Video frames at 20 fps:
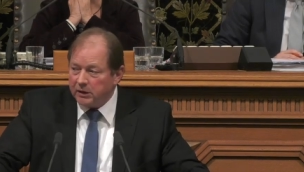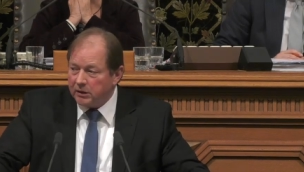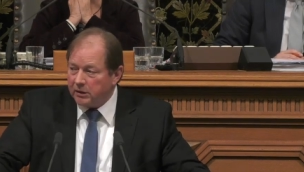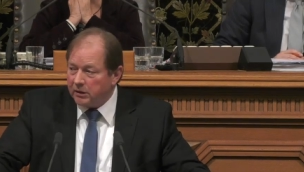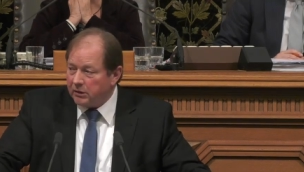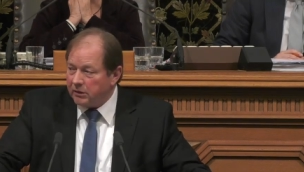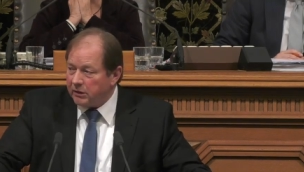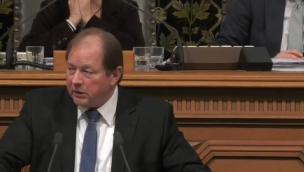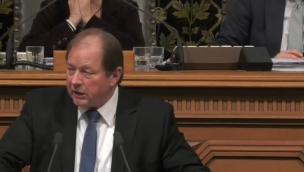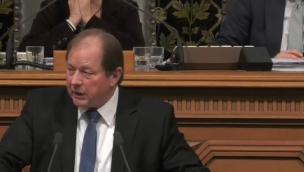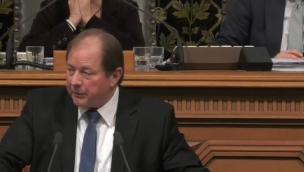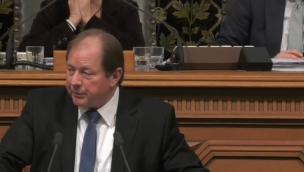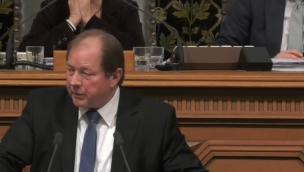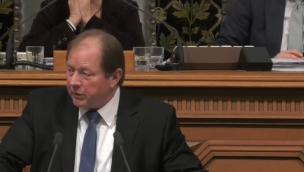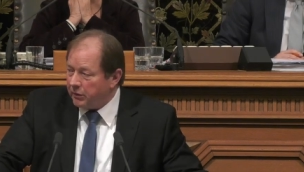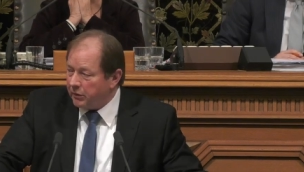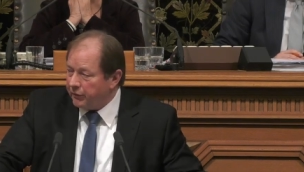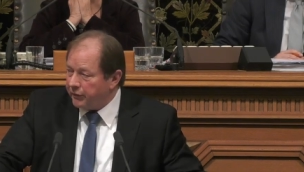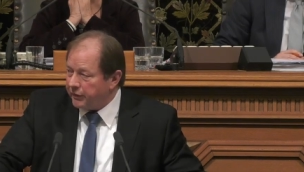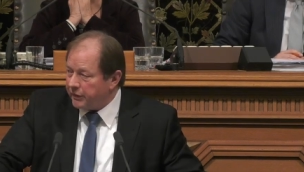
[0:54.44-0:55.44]
Und ich habe hier
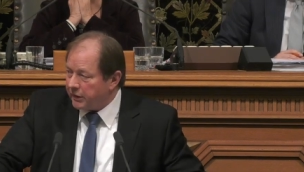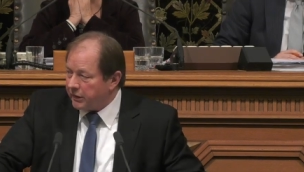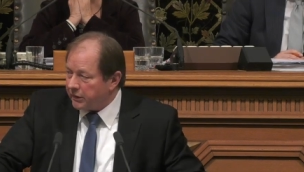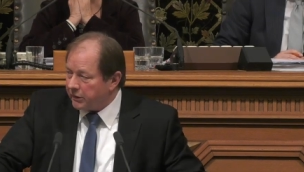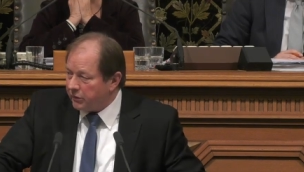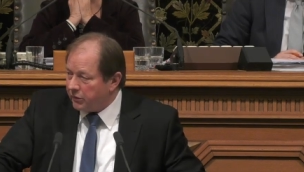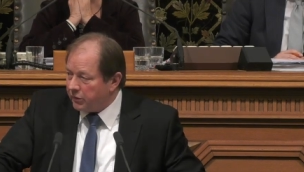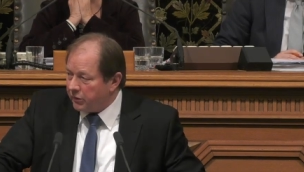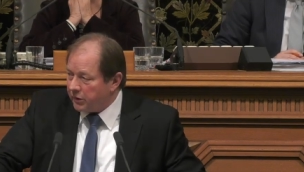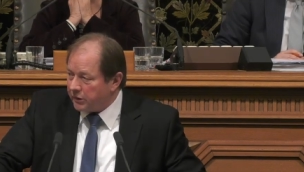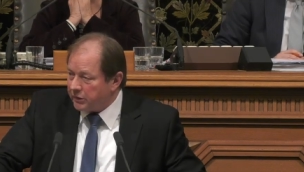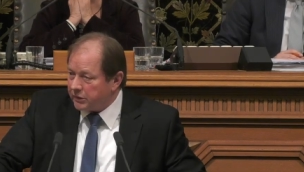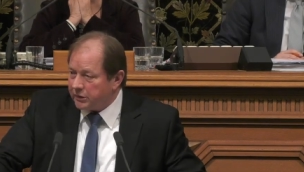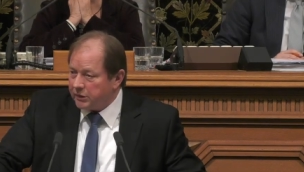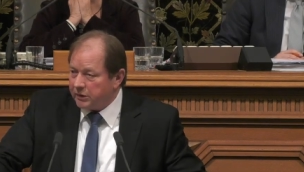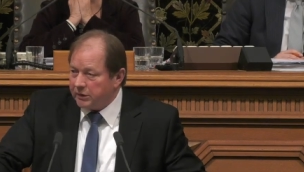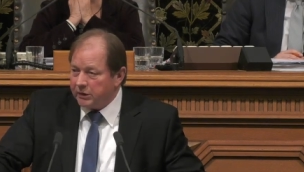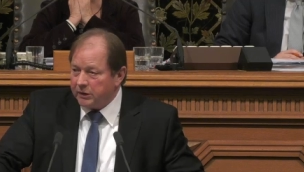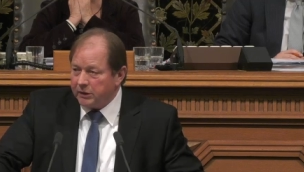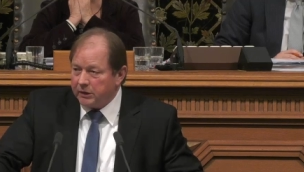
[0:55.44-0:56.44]
häufiger gehört,
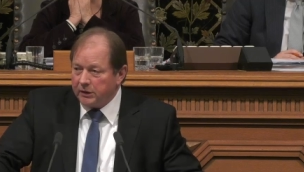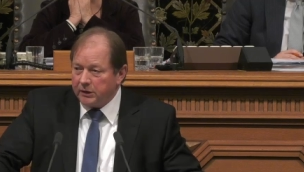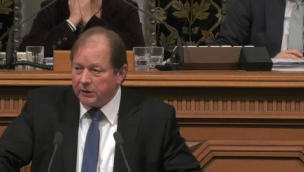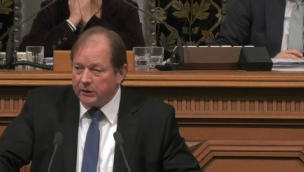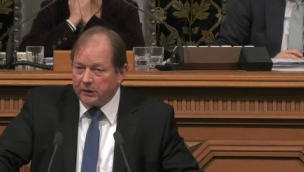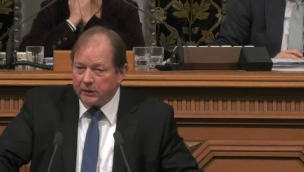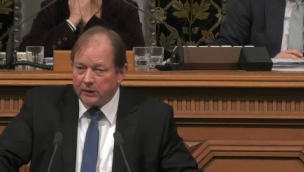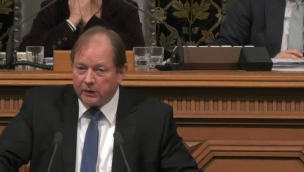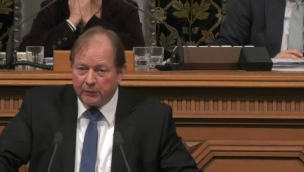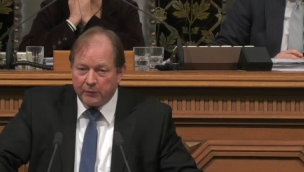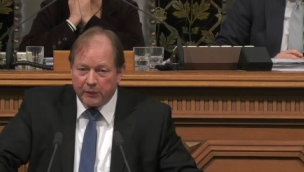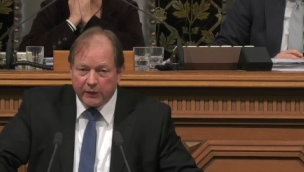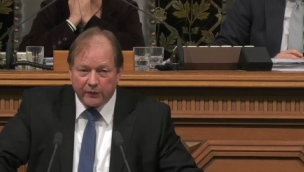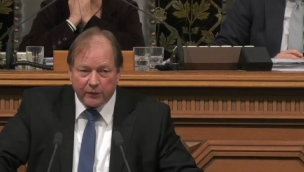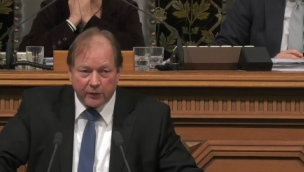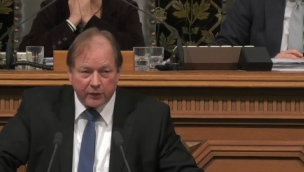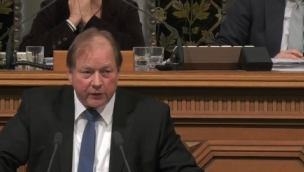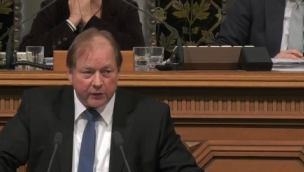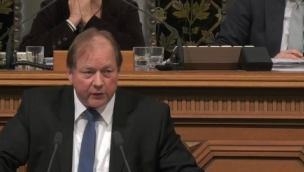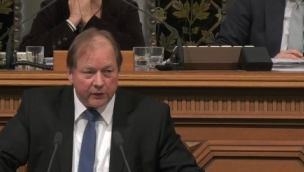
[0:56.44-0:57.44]
ja, man
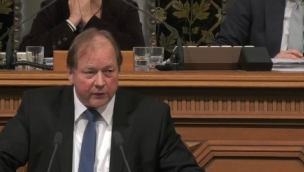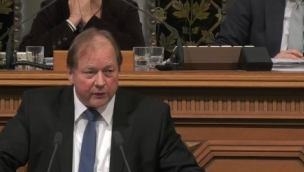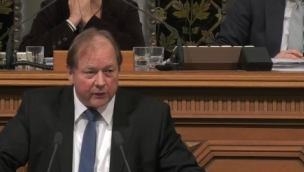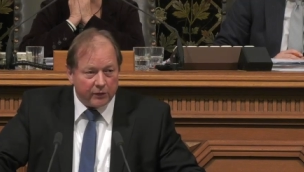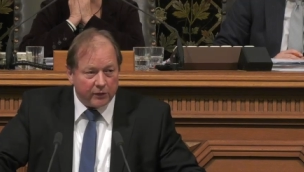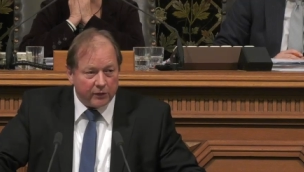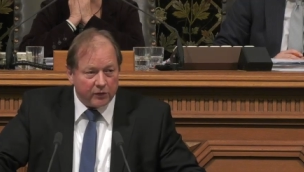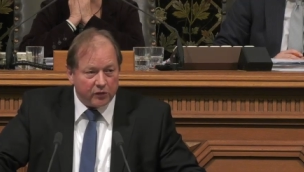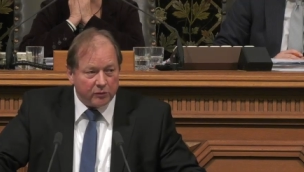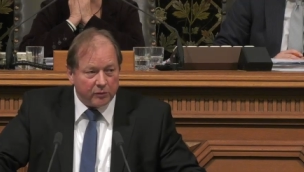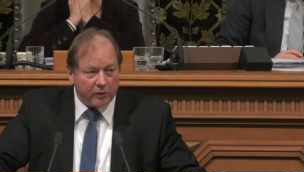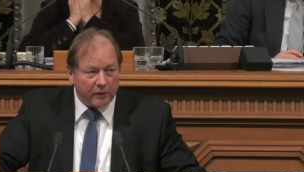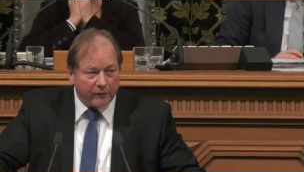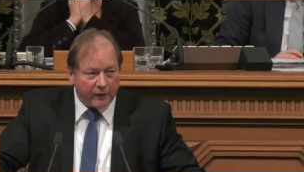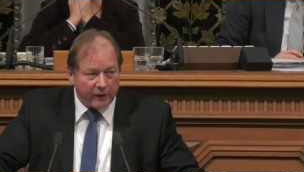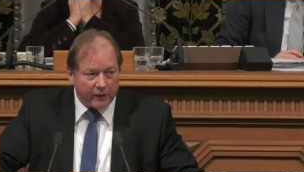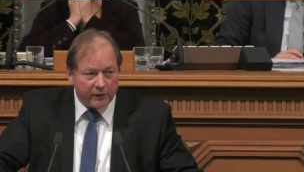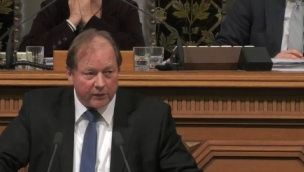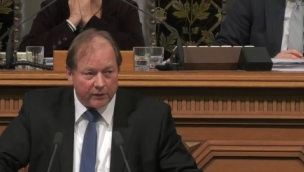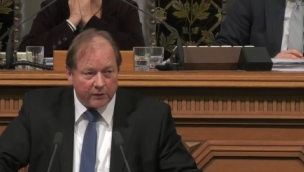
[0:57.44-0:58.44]
sollte diese Leute
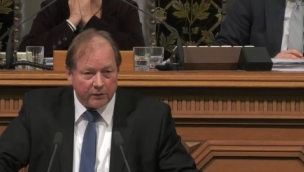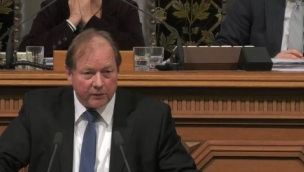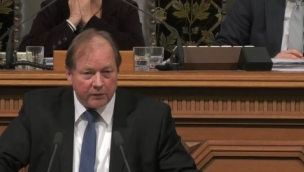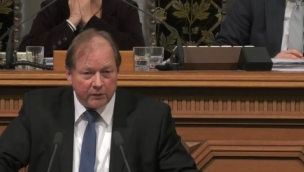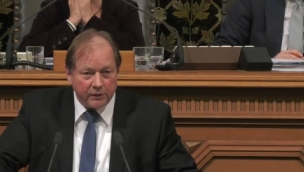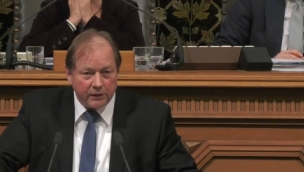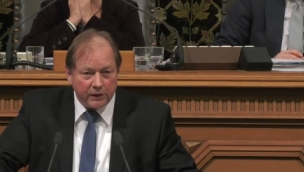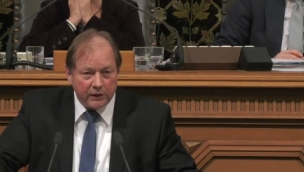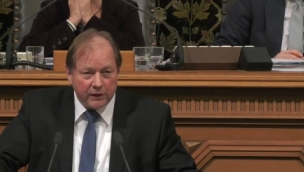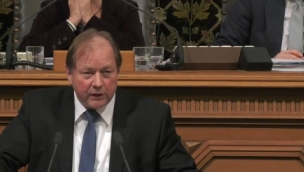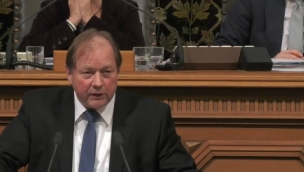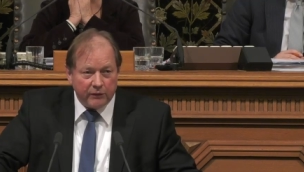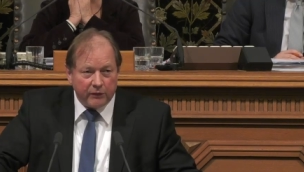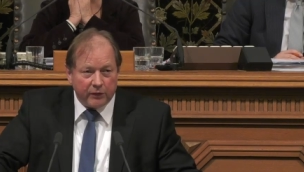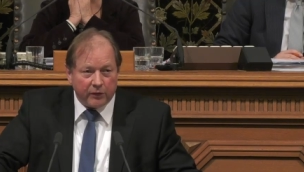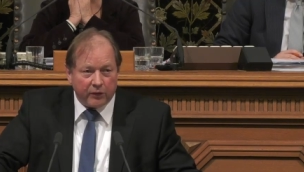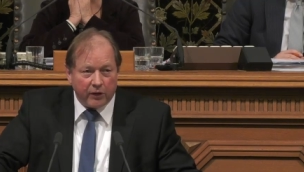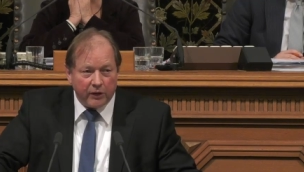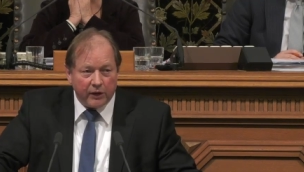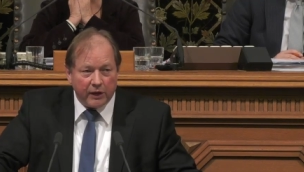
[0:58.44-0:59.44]
überwachen. Wir
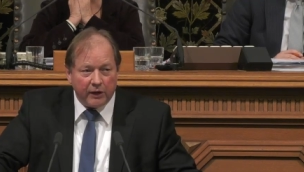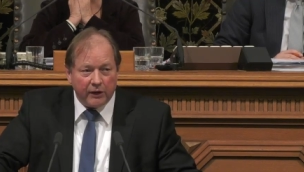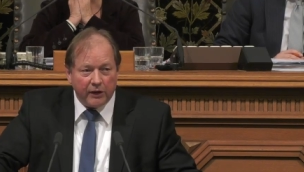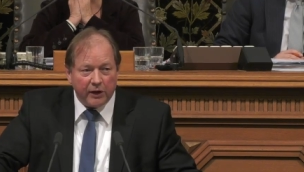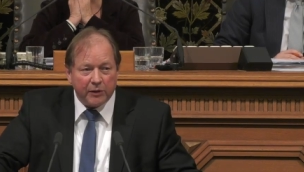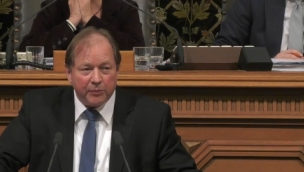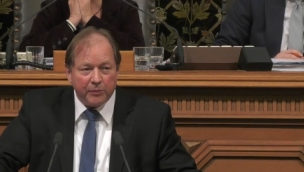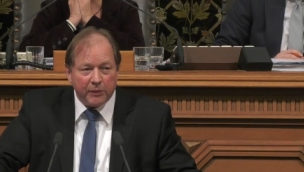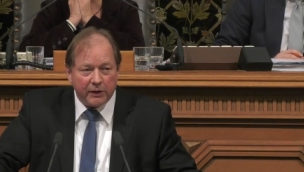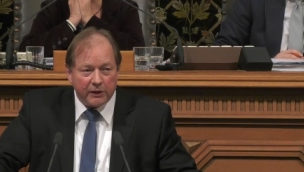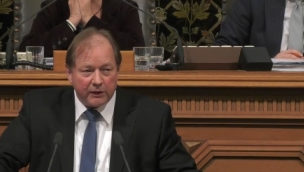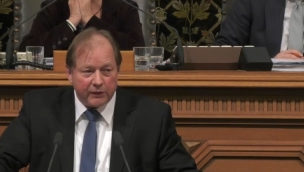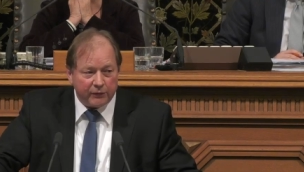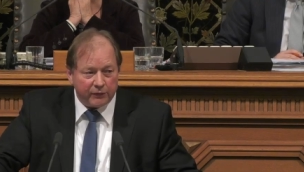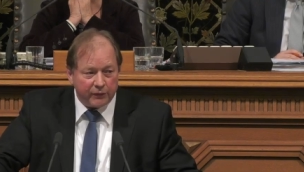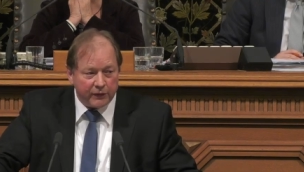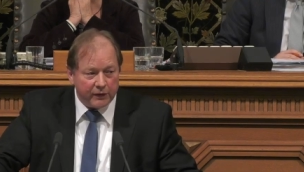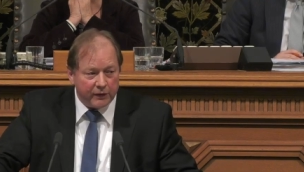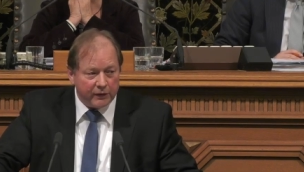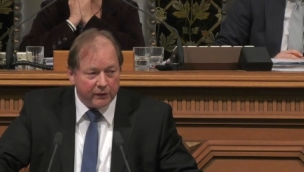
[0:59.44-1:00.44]
können ja nicht mal die
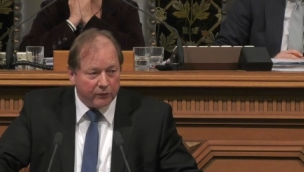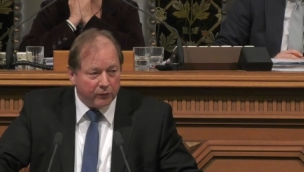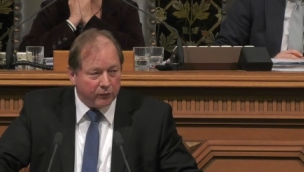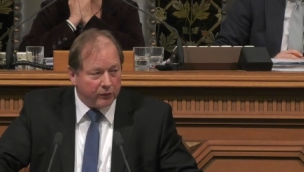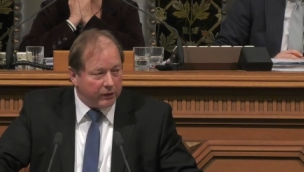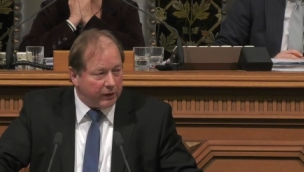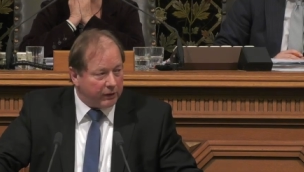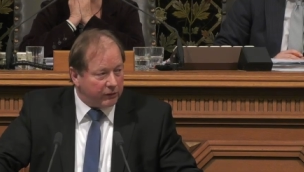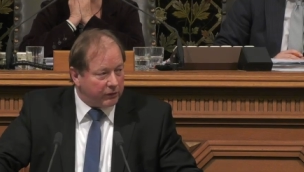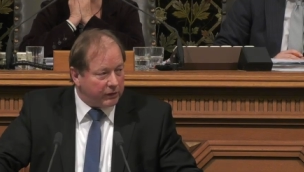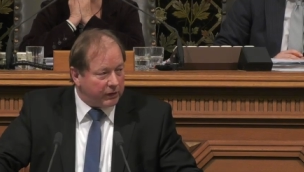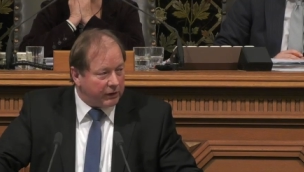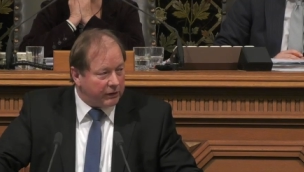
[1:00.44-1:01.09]
vielen hundert oder